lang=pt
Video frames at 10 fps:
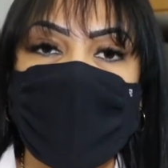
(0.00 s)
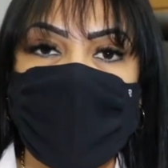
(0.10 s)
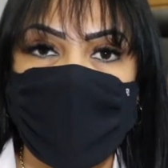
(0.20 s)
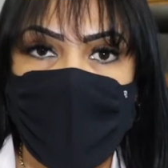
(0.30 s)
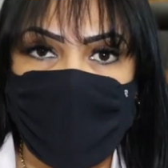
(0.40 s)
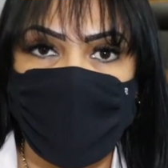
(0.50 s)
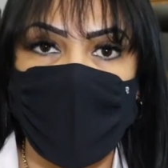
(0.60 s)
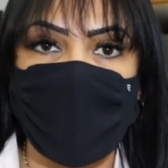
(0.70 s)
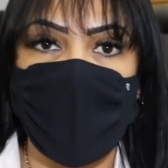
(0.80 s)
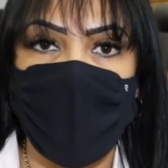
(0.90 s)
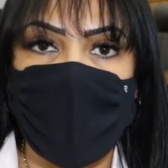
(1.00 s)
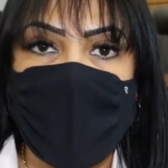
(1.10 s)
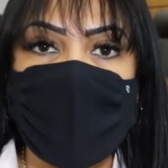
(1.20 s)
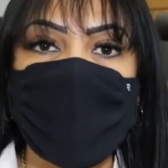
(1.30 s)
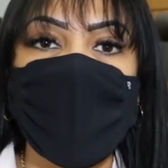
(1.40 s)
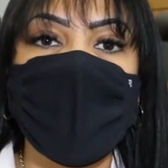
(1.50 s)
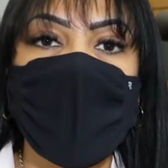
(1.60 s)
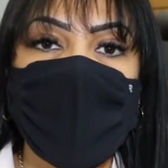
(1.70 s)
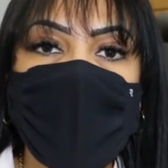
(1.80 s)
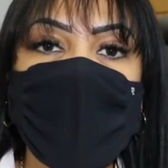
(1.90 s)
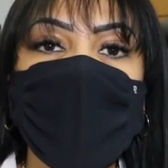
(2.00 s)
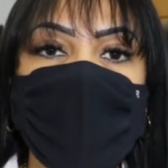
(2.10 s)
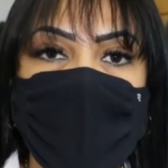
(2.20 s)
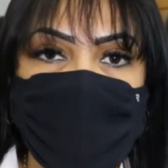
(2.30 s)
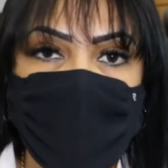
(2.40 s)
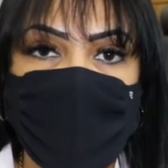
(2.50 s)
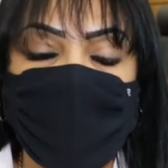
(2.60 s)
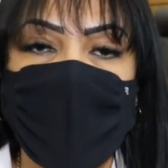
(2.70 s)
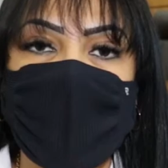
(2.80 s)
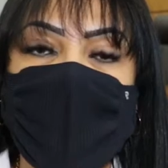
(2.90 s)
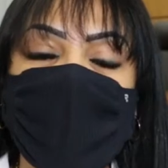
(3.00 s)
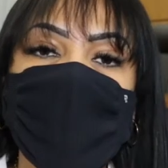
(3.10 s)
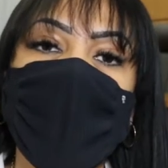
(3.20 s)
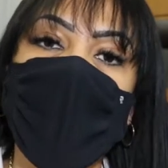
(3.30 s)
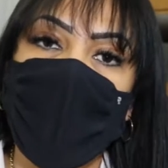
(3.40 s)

requerimentos protocolados, muitos já solucionados,